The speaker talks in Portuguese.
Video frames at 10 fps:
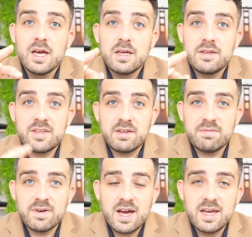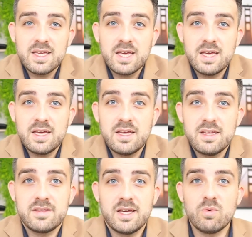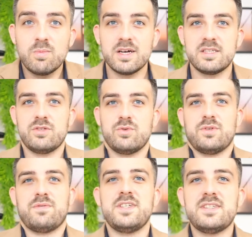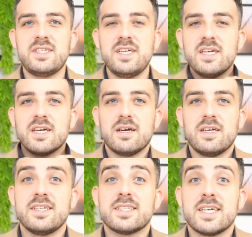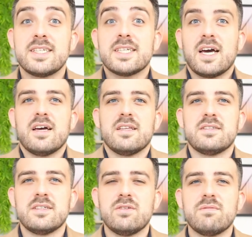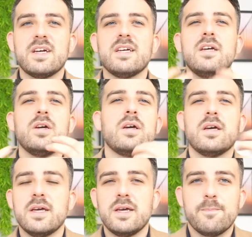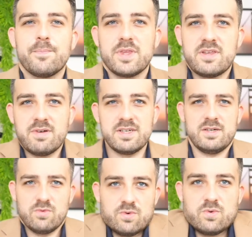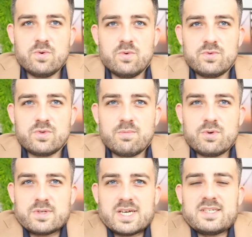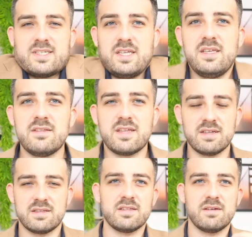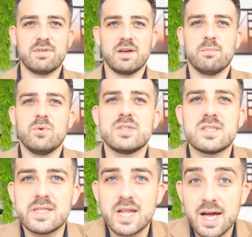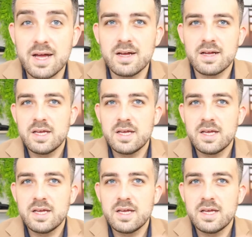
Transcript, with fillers: você vai é, ter uma atitude física estressada, você não vai é, se vai ter o, os ombros assim, tá, tá, tá, vai mostrar